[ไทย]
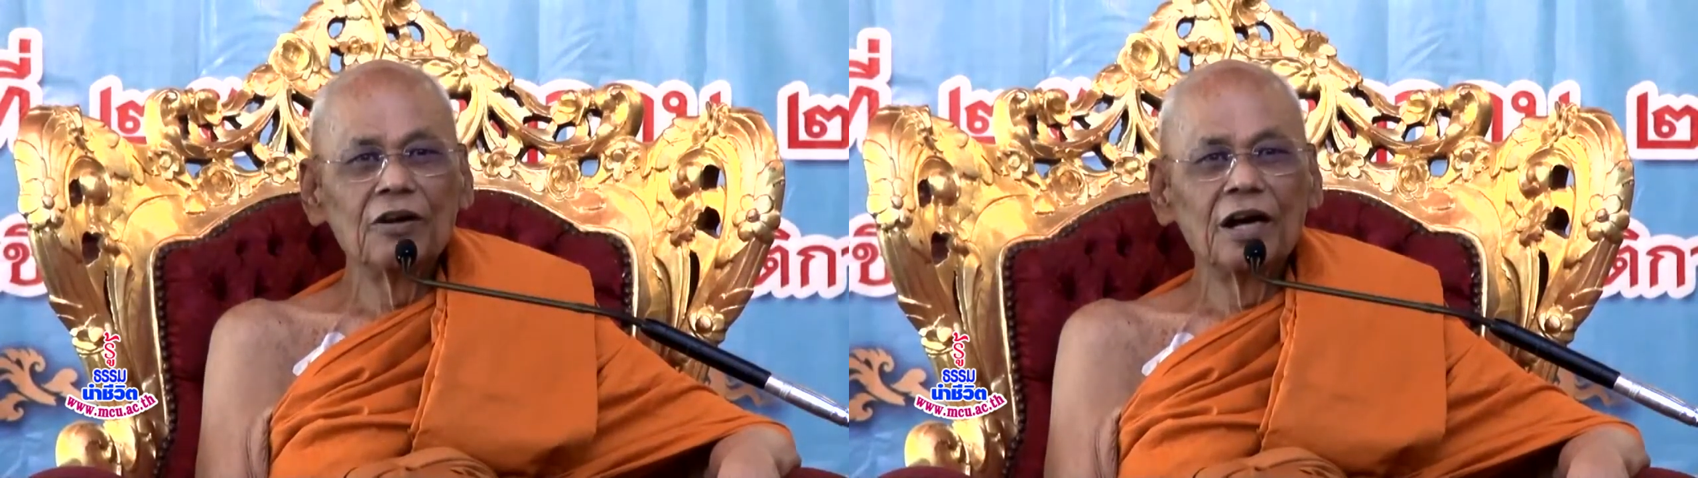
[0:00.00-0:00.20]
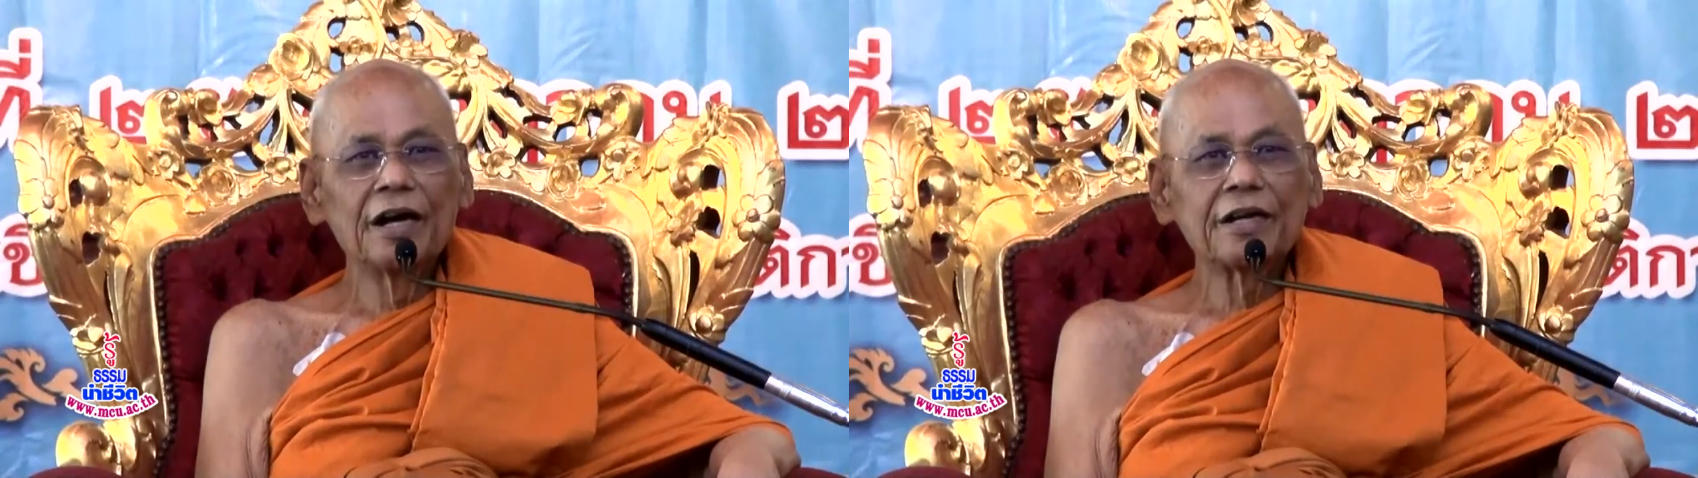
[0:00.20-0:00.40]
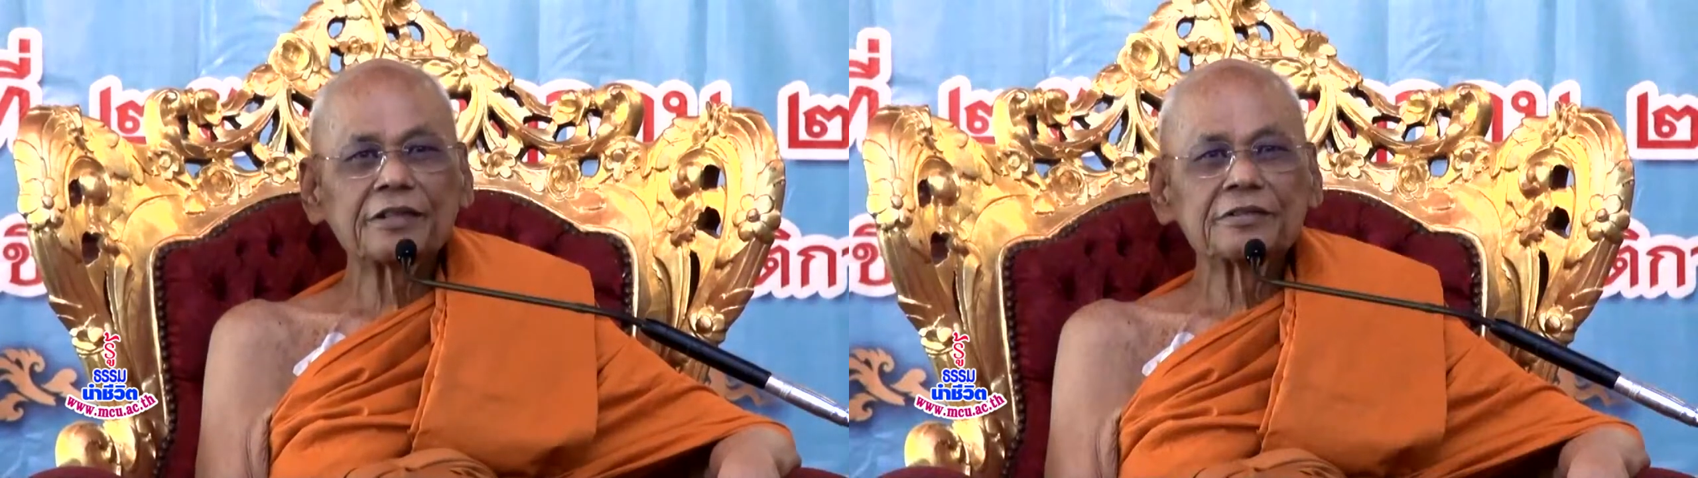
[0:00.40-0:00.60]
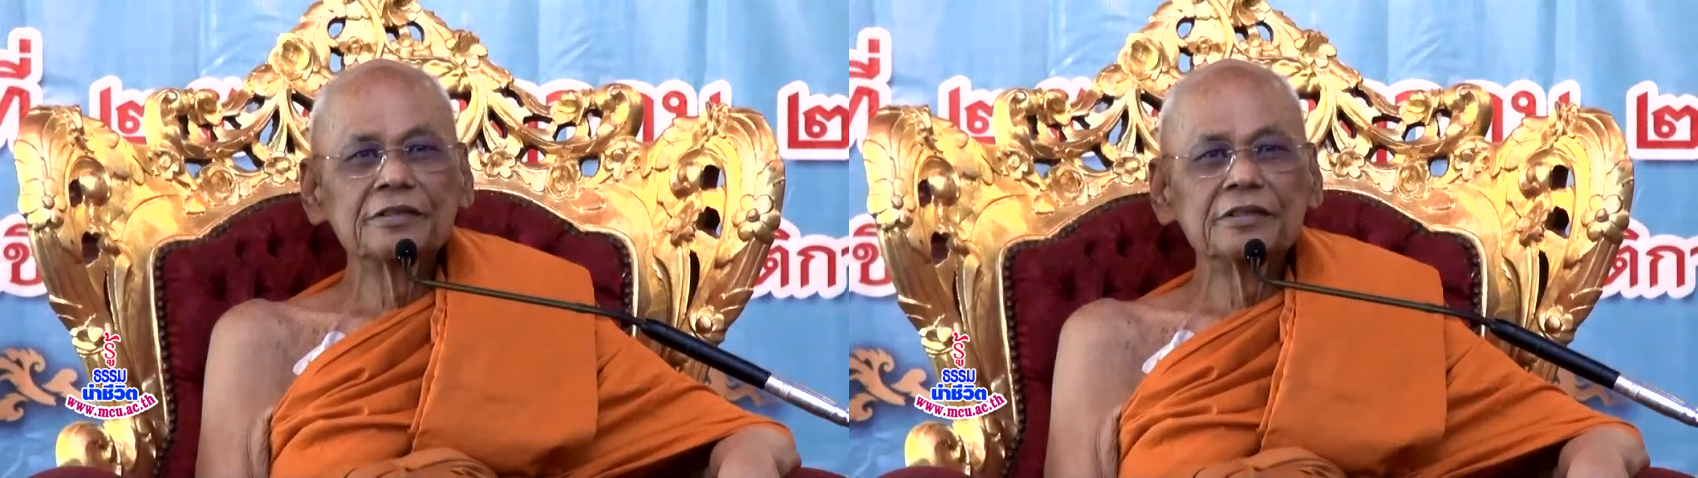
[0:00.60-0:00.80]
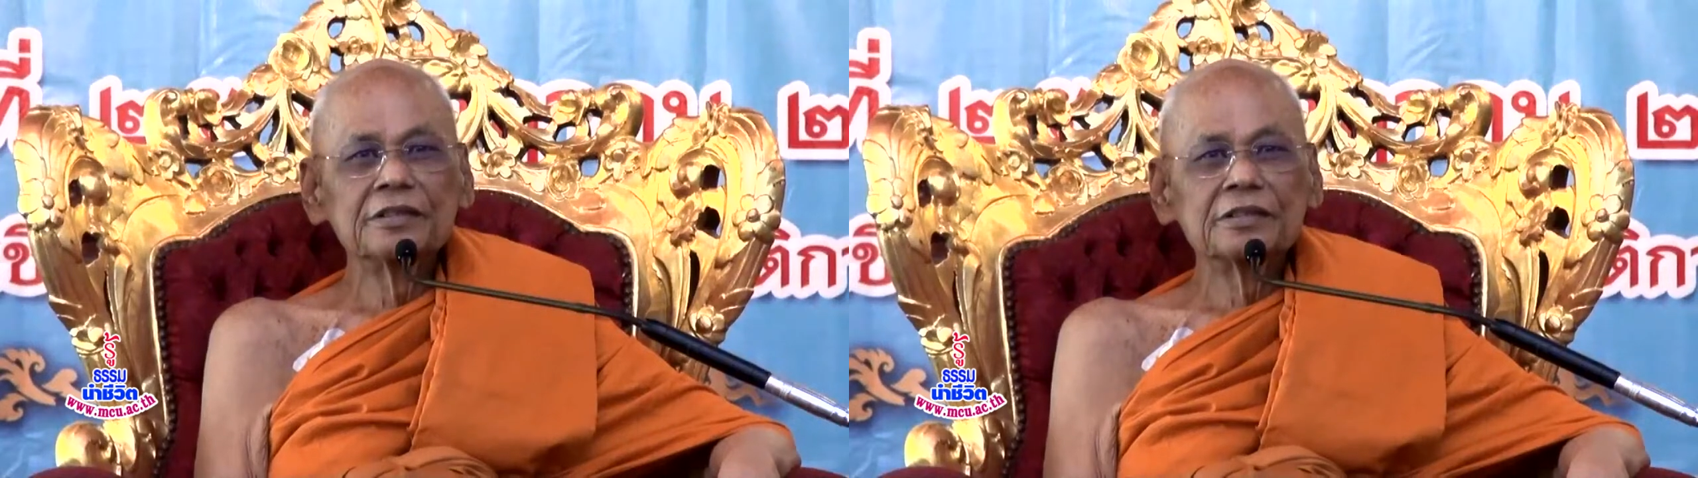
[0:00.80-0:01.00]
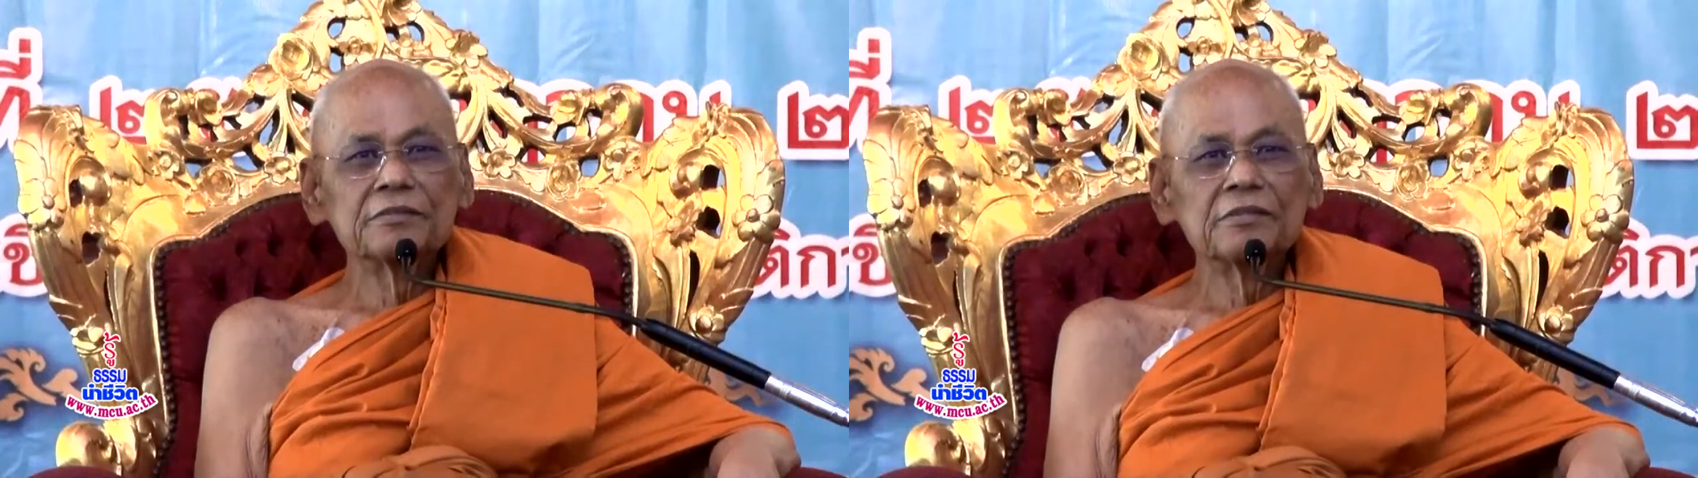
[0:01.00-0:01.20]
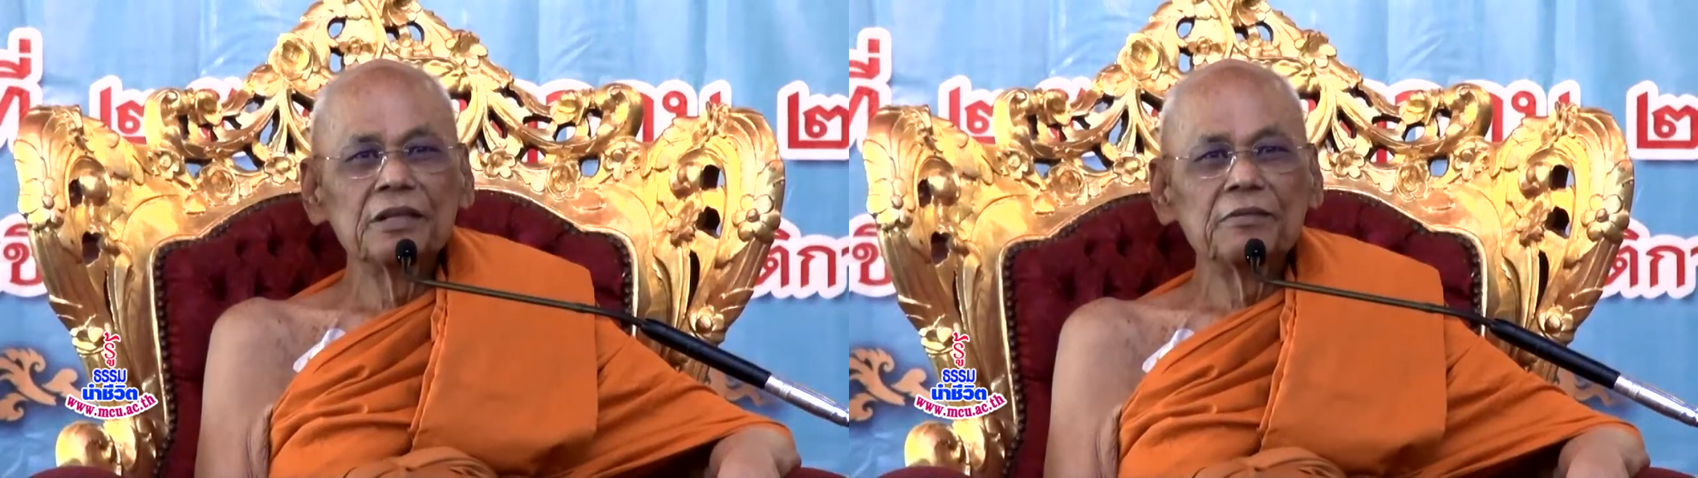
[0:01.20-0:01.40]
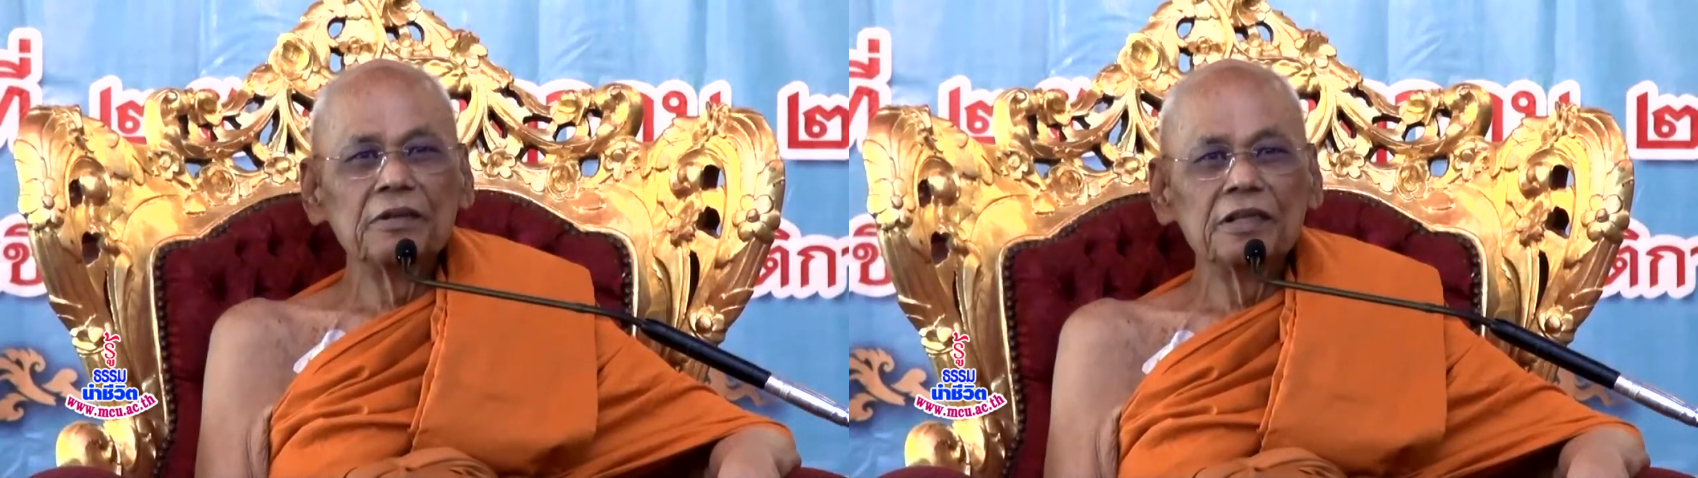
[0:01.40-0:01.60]
ว่าไม่
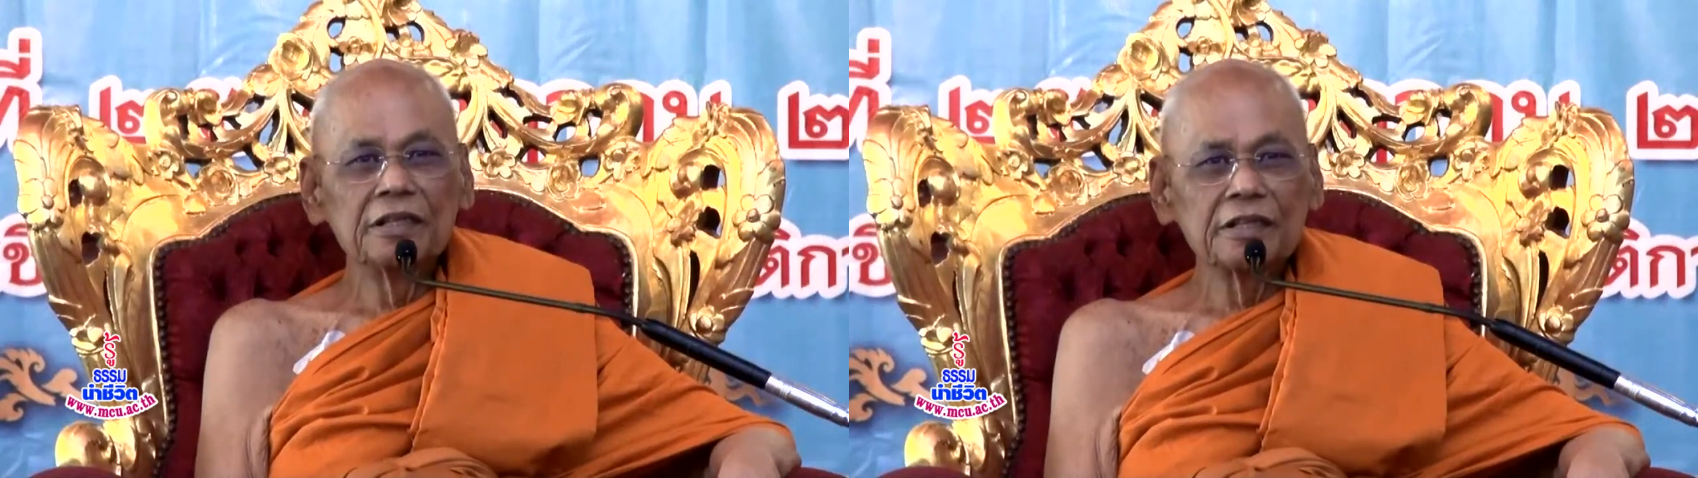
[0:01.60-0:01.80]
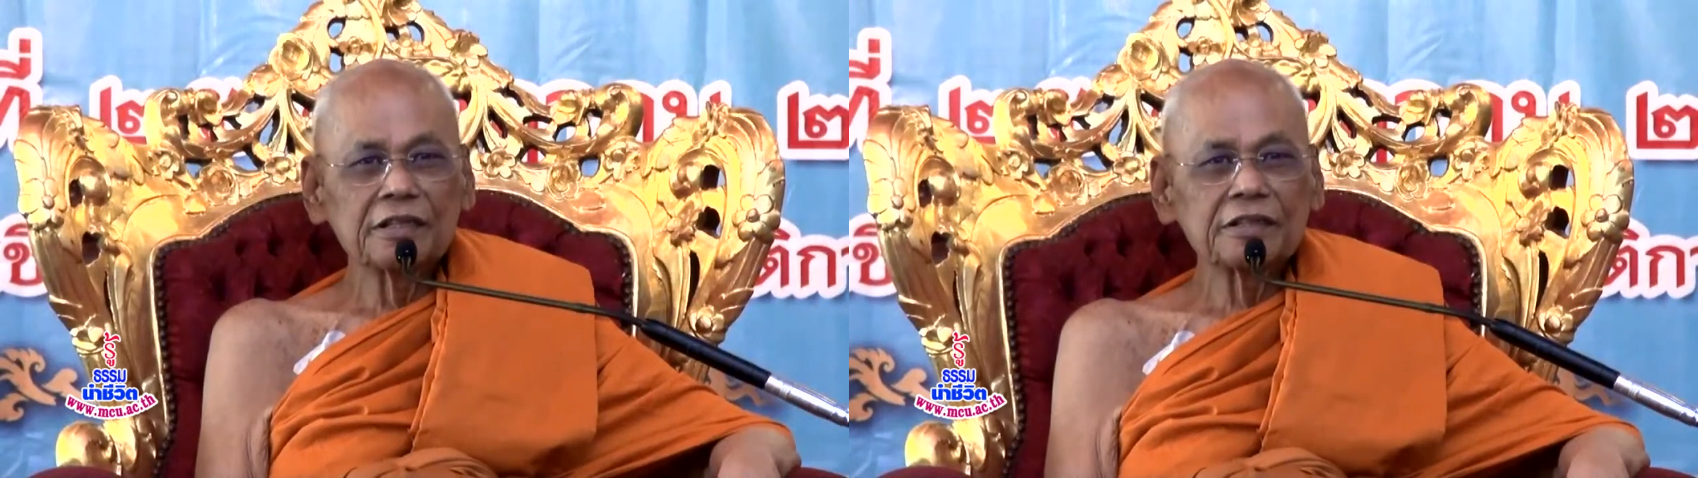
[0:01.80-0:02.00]
เผลอ